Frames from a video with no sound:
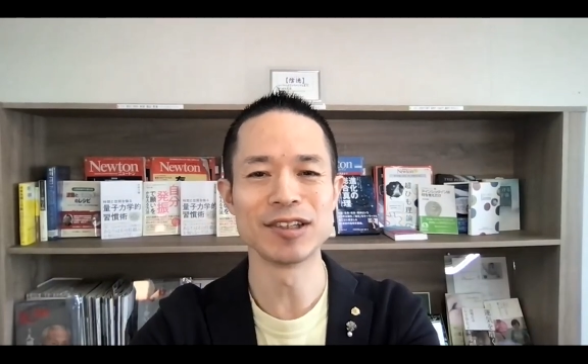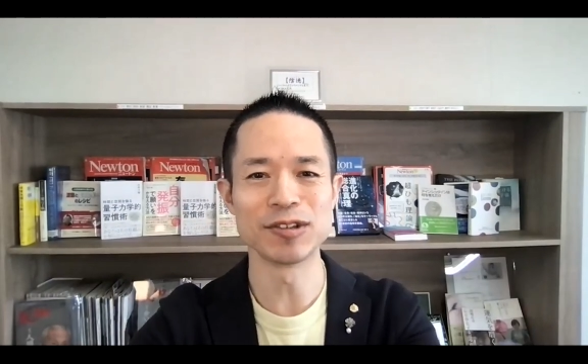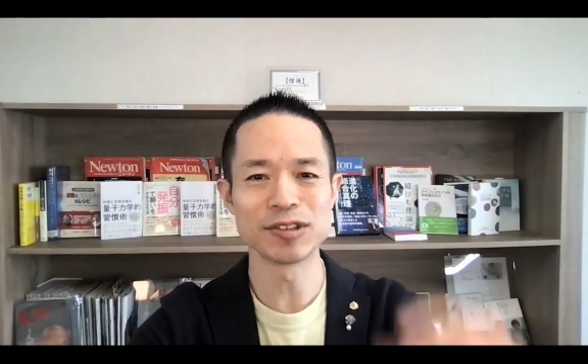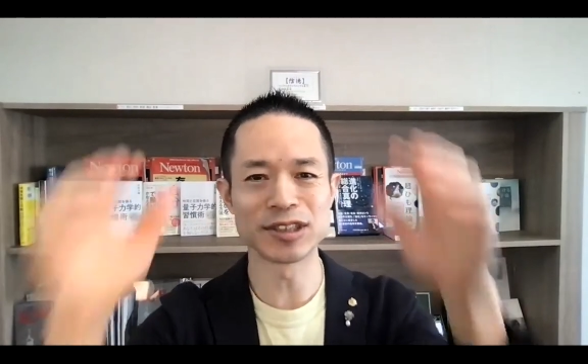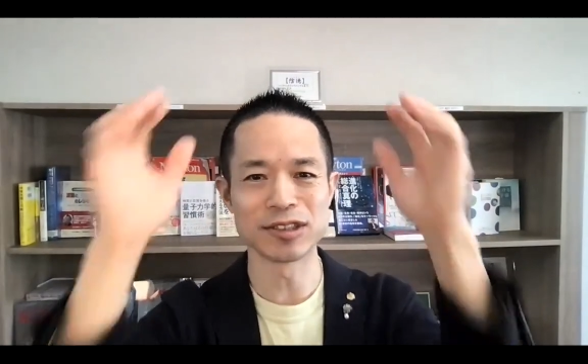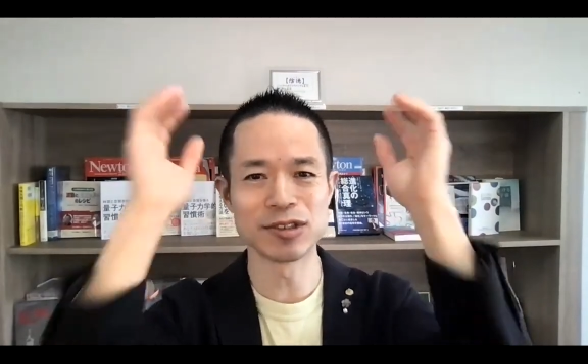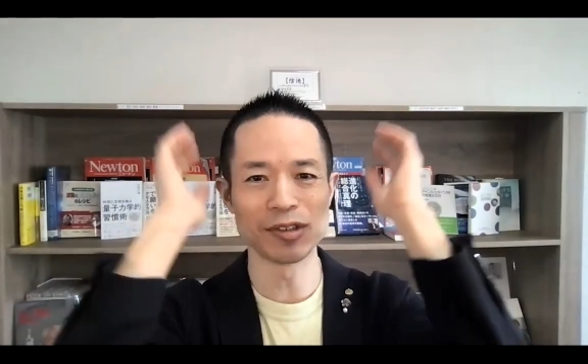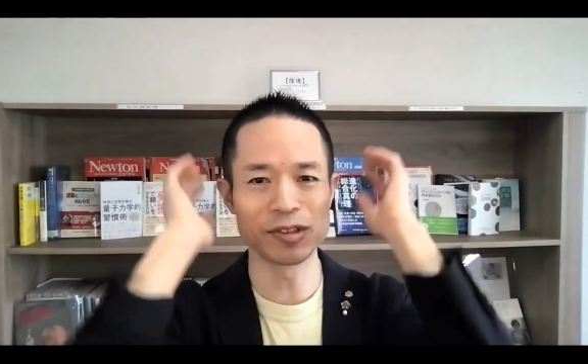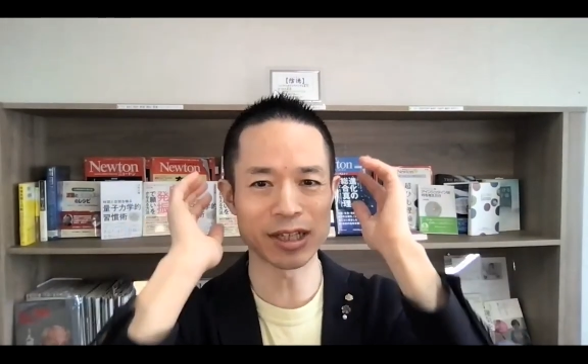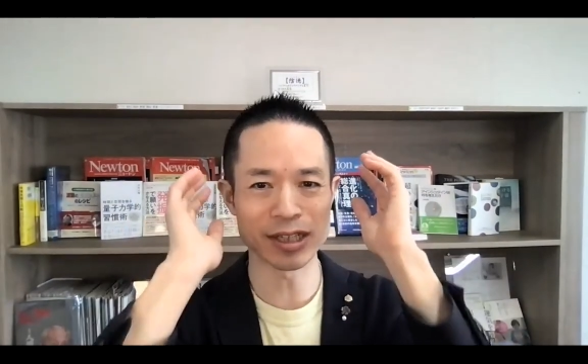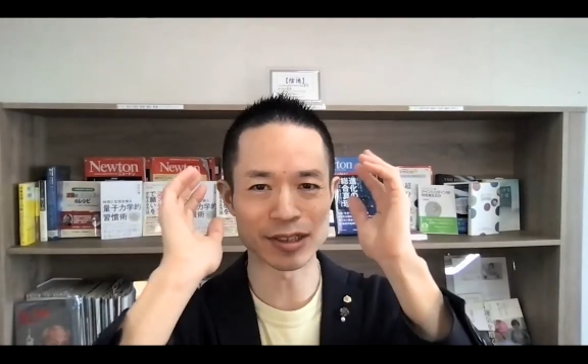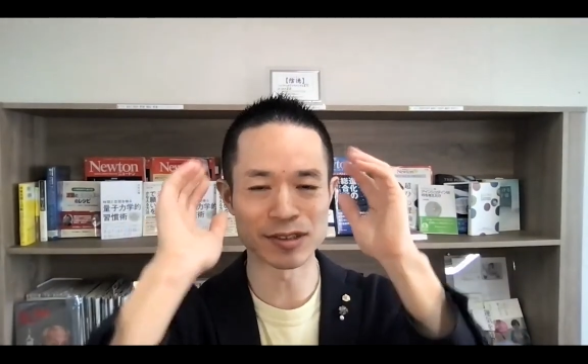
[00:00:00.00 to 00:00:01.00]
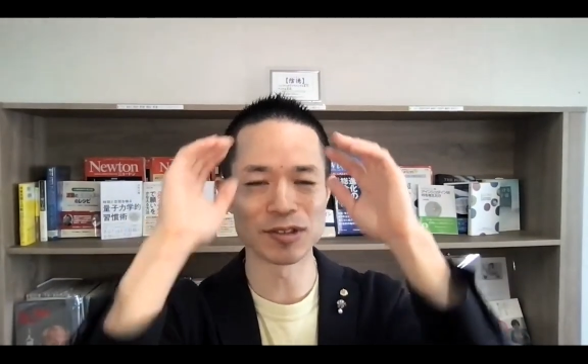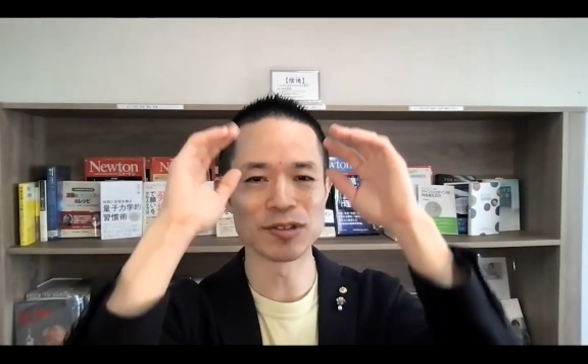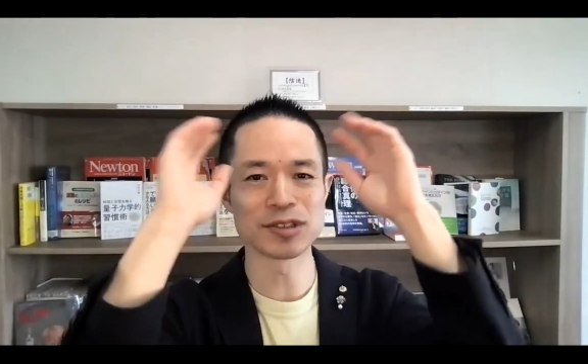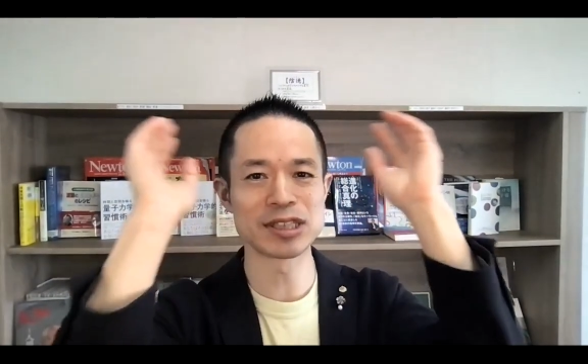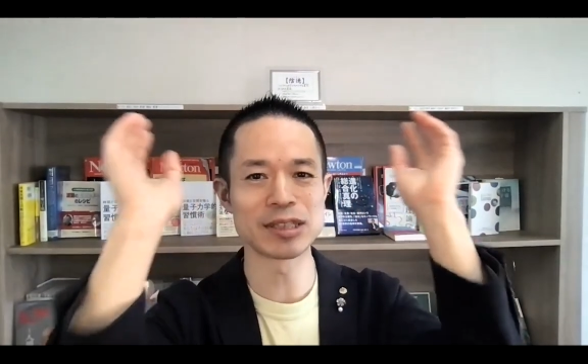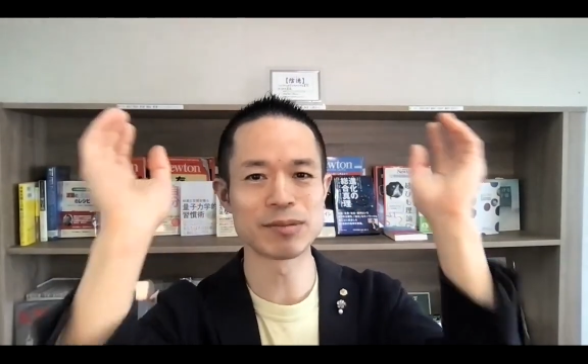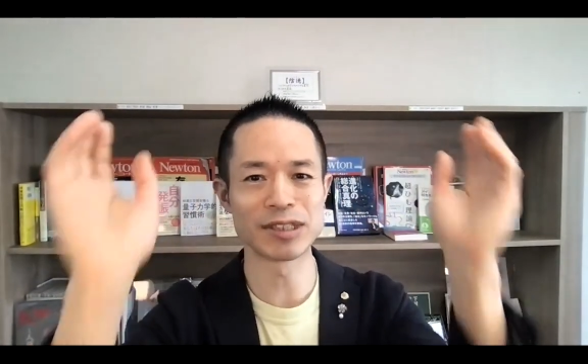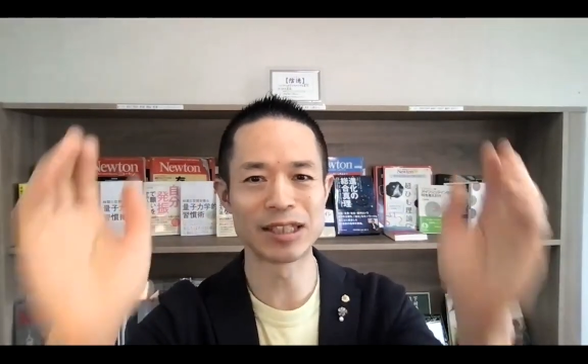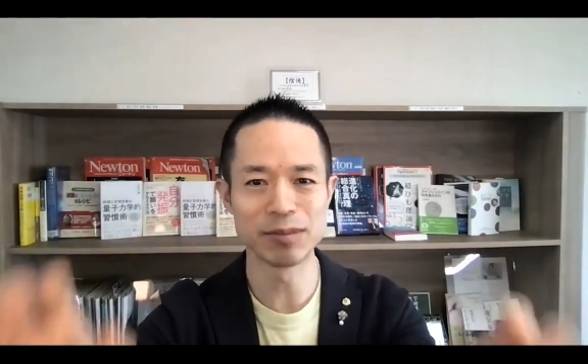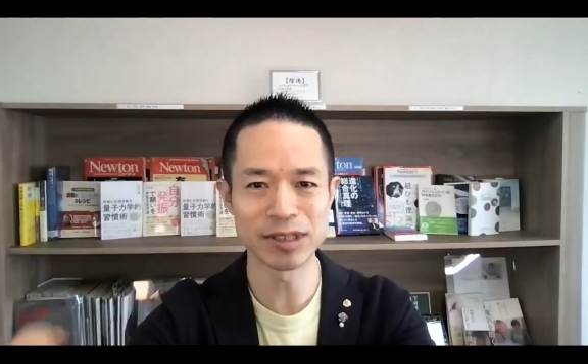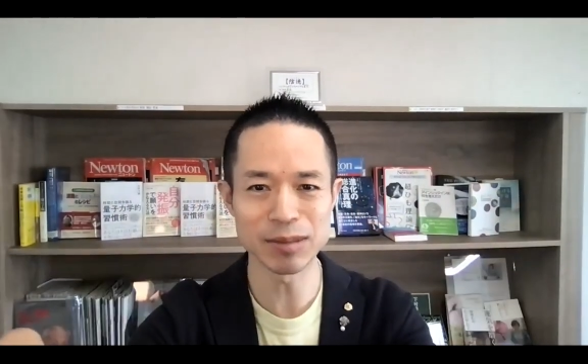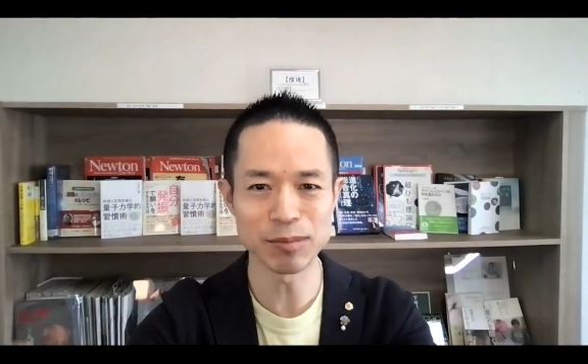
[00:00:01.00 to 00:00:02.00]
脳科学、量子レベル
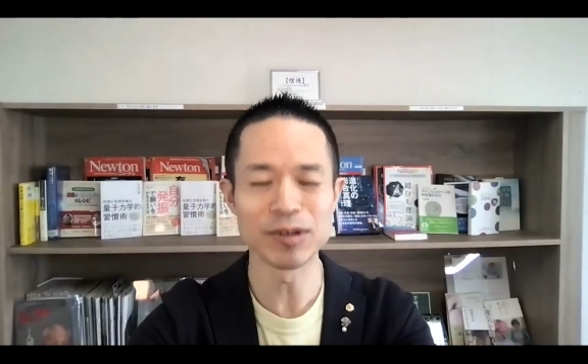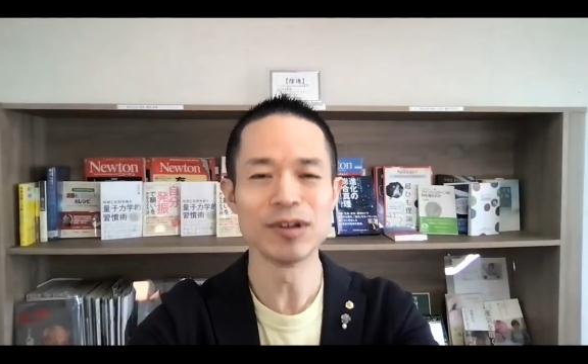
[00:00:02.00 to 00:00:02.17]
で見ても、